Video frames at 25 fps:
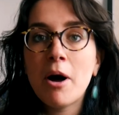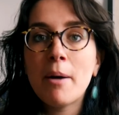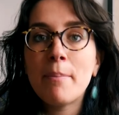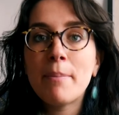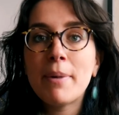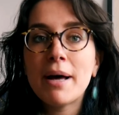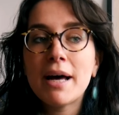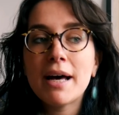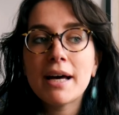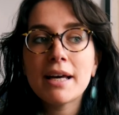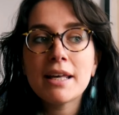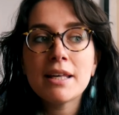à
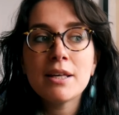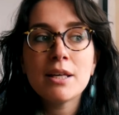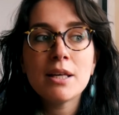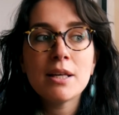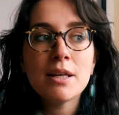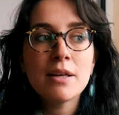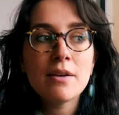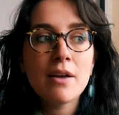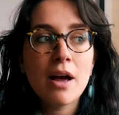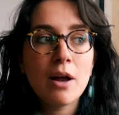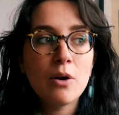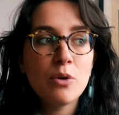
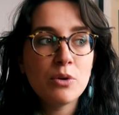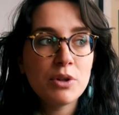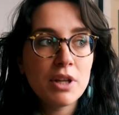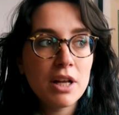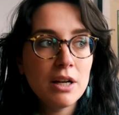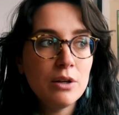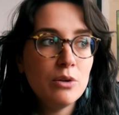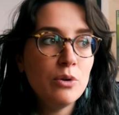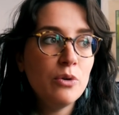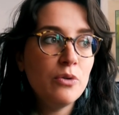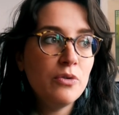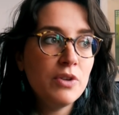Paris, à
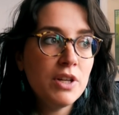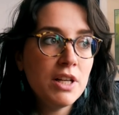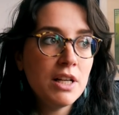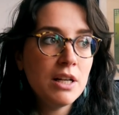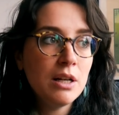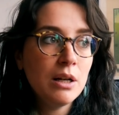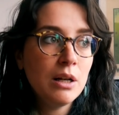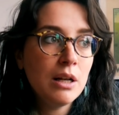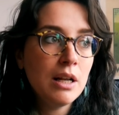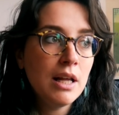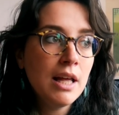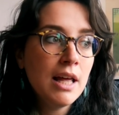l'hôtel de
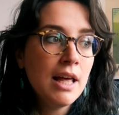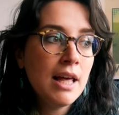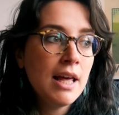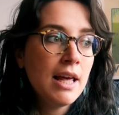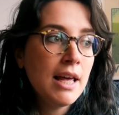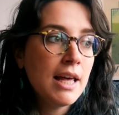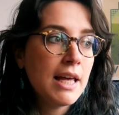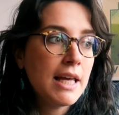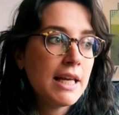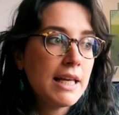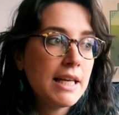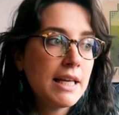ville,
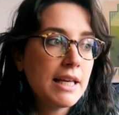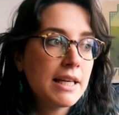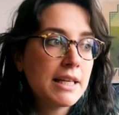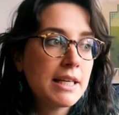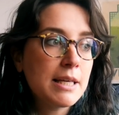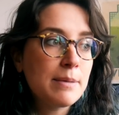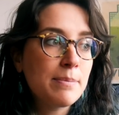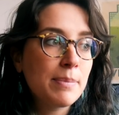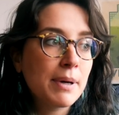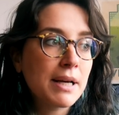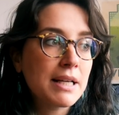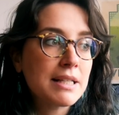et
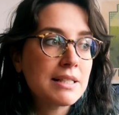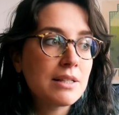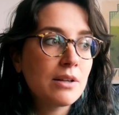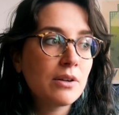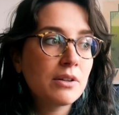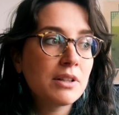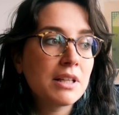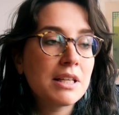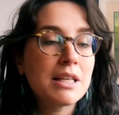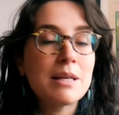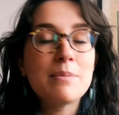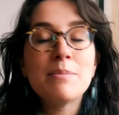qui
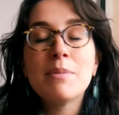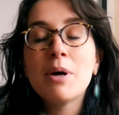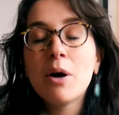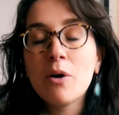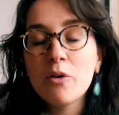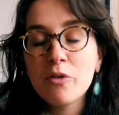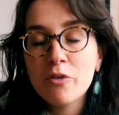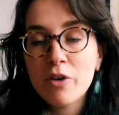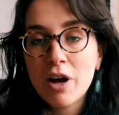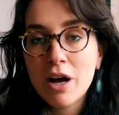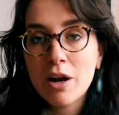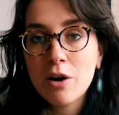présente et qui met
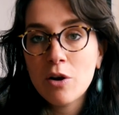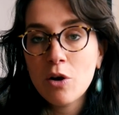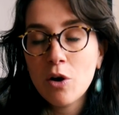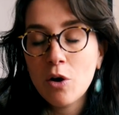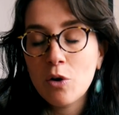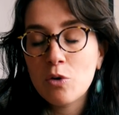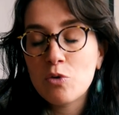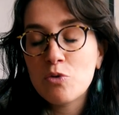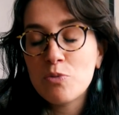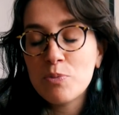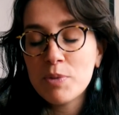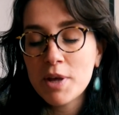en
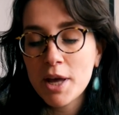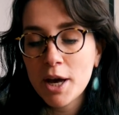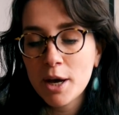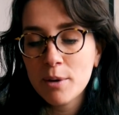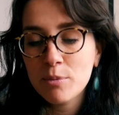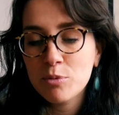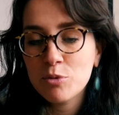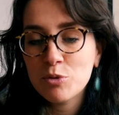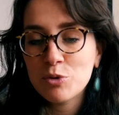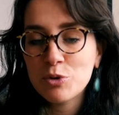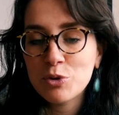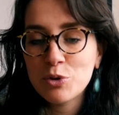valeur, en
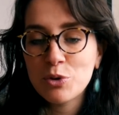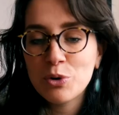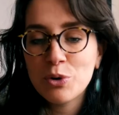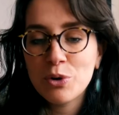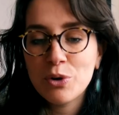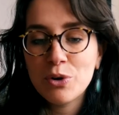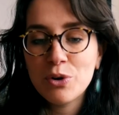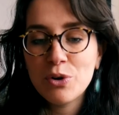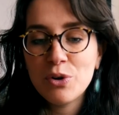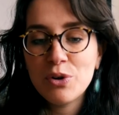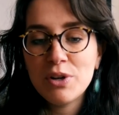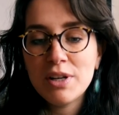lumière plutôt,
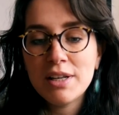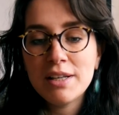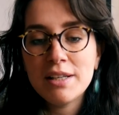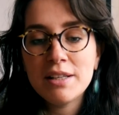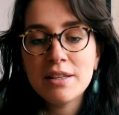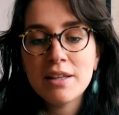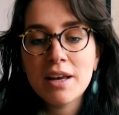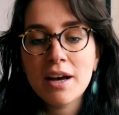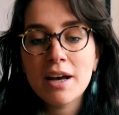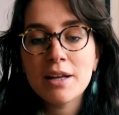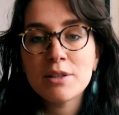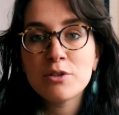les
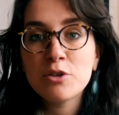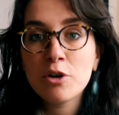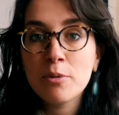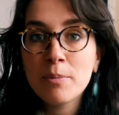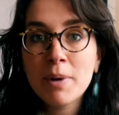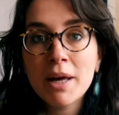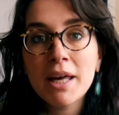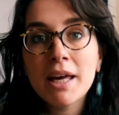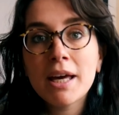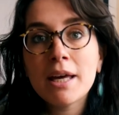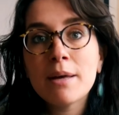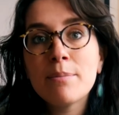littératures
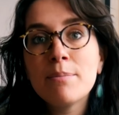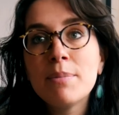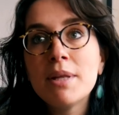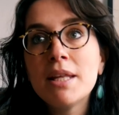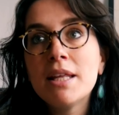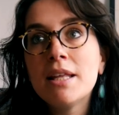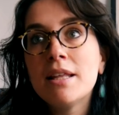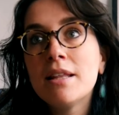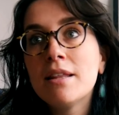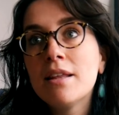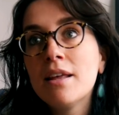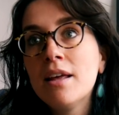
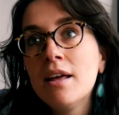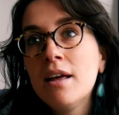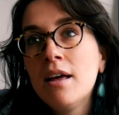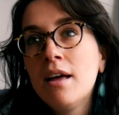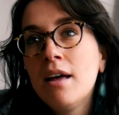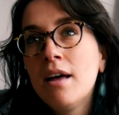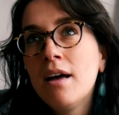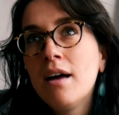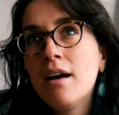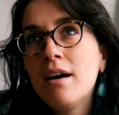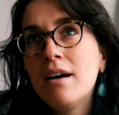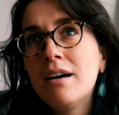maghrébines,
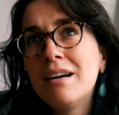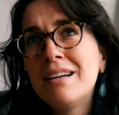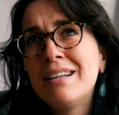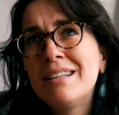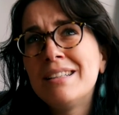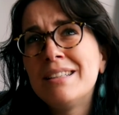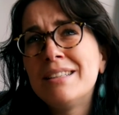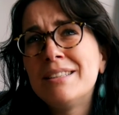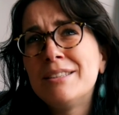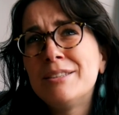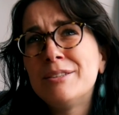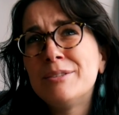
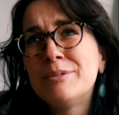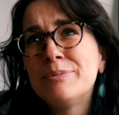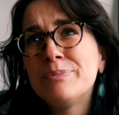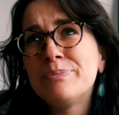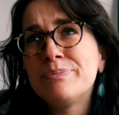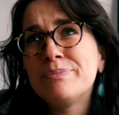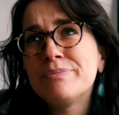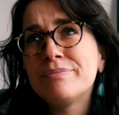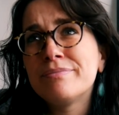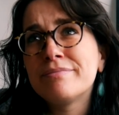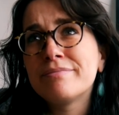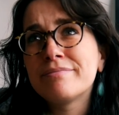
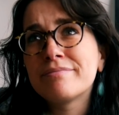euh,